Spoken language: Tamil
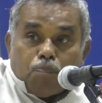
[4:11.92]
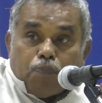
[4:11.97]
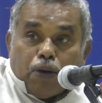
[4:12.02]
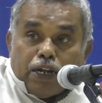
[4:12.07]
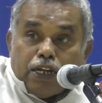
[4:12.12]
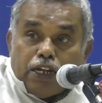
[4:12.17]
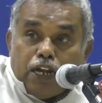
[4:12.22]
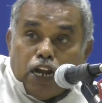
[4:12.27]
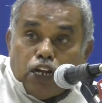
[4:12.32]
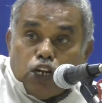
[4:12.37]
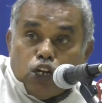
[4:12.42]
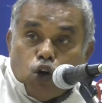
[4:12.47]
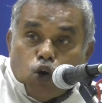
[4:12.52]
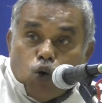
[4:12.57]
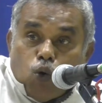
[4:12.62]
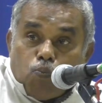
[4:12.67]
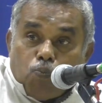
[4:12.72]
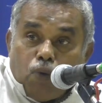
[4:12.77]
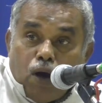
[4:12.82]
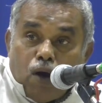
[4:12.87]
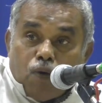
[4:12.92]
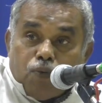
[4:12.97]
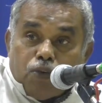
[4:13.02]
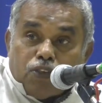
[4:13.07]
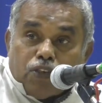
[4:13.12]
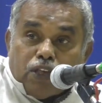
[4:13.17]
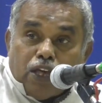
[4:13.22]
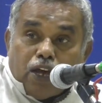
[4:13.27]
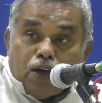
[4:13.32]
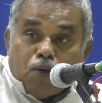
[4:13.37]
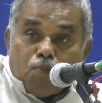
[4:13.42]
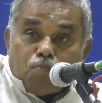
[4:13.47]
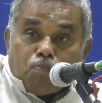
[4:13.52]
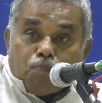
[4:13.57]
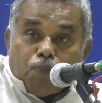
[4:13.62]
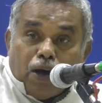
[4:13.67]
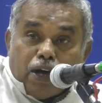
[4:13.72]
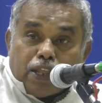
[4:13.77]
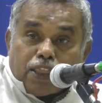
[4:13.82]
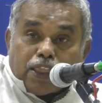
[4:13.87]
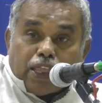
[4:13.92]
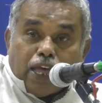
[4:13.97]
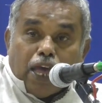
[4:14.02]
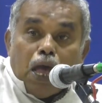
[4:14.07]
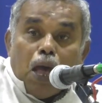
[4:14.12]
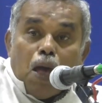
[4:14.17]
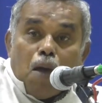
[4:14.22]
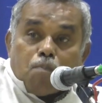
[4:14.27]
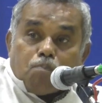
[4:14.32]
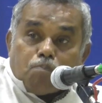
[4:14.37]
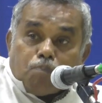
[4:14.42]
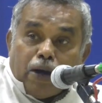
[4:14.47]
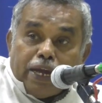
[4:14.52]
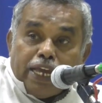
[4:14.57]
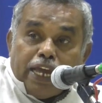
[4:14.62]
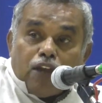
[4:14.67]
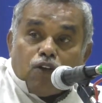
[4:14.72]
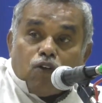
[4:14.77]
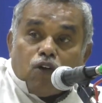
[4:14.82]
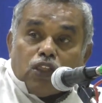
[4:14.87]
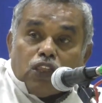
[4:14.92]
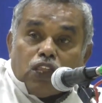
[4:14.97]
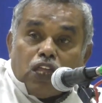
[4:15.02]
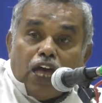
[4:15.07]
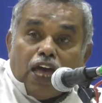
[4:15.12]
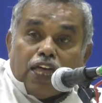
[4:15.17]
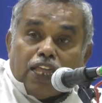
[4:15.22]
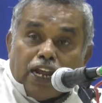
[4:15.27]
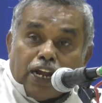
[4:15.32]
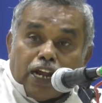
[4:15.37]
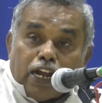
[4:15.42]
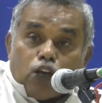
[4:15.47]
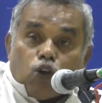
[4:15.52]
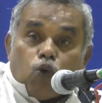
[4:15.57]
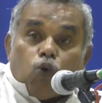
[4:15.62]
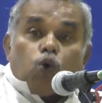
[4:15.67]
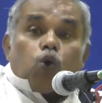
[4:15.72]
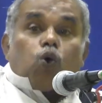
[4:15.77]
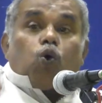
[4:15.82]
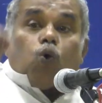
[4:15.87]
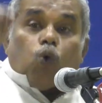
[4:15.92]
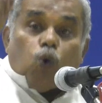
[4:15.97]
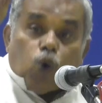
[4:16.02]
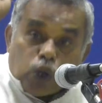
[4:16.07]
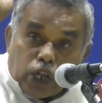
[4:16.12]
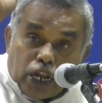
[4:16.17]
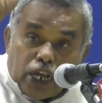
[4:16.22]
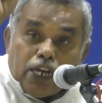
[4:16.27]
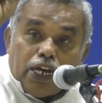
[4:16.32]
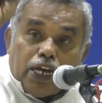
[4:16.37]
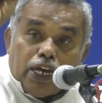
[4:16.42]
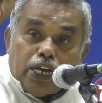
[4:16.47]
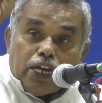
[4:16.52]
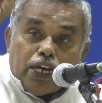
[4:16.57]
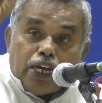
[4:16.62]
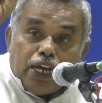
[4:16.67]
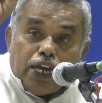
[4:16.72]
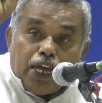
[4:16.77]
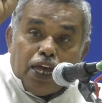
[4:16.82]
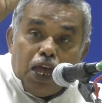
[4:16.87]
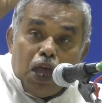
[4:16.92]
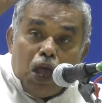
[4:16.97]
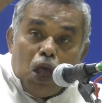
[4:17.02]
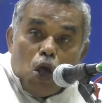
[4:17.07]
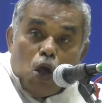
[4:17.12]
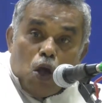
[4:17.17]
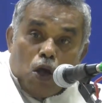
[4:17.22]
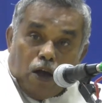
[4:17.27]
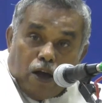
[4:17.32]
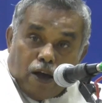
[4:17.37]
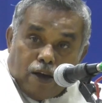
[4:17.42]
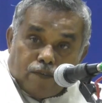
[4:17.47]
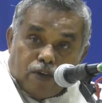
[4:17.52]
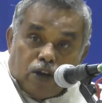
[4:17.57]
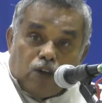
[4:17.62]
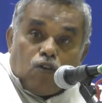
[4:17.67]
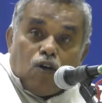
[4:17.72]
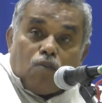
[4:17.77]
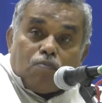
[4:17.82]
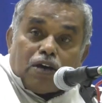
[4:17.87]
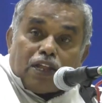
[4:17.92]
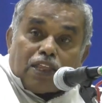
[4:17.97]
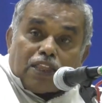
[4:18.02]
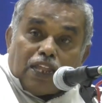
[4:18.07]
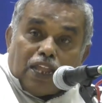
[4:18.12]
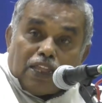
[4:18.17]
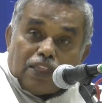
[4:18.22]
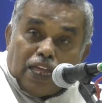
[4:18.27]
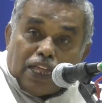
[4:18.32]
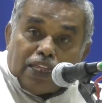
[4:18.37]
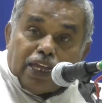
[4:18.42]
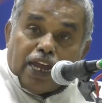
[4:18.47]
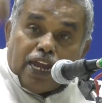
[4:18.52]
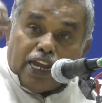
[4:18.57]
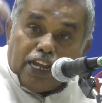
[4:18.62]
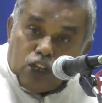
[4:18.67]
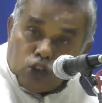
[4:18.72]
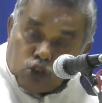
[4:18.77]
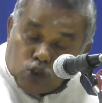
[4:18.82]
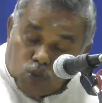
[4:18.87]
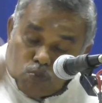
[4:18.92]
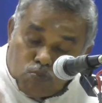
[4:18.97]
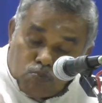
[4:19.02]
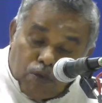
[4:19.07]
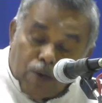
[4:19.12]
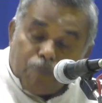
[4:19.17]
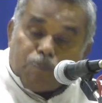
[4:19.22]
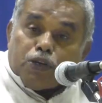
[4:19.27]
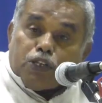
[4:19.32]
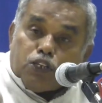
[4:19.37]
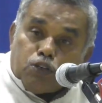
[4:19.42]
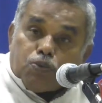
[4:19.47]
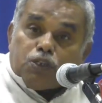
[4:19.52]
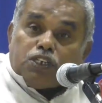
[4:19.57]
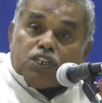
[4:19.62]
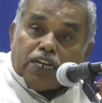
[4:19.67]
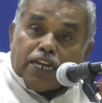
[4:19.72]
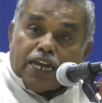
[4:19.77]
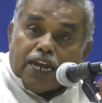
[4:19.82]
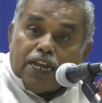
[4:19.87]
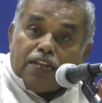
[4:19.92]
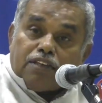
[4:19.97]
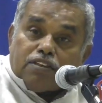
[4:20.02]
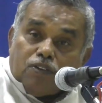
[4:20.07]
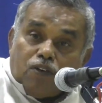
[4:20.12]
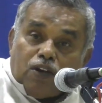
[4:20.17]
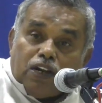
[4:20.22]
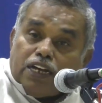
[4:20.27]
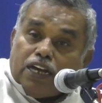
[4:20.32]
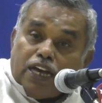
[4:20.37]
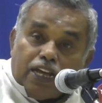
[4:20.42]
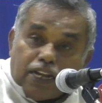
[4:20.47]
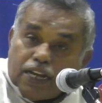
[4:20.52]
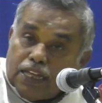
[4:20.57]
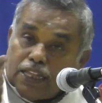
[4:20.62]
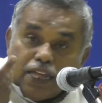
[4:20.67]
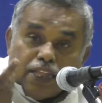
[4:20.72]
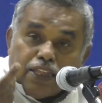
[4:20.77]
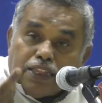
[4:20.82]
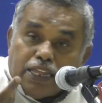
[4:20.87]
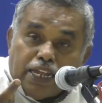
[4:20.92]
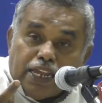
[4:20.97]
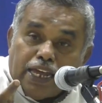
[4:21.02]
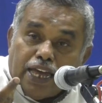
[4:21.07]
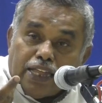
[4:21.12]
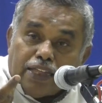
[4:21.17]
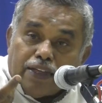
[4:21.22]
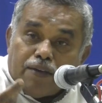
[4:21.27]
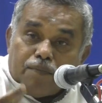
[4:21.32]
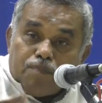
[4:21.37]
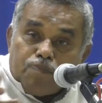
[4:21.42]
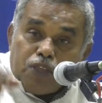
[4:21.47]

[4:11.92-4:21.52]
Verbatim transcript: பன்னெண்டு கும்பாபிஷேகம் பார்த்த பயன் வந்து அதில் கிடைக்கும் ஒரு குரங்கு வில்வ மரத்துலேருந்து அந்த இலையை சும்மா பிச்சு பிச்சு கீழே சிவலிங்கம் இருக்கிறது அது தெரியாது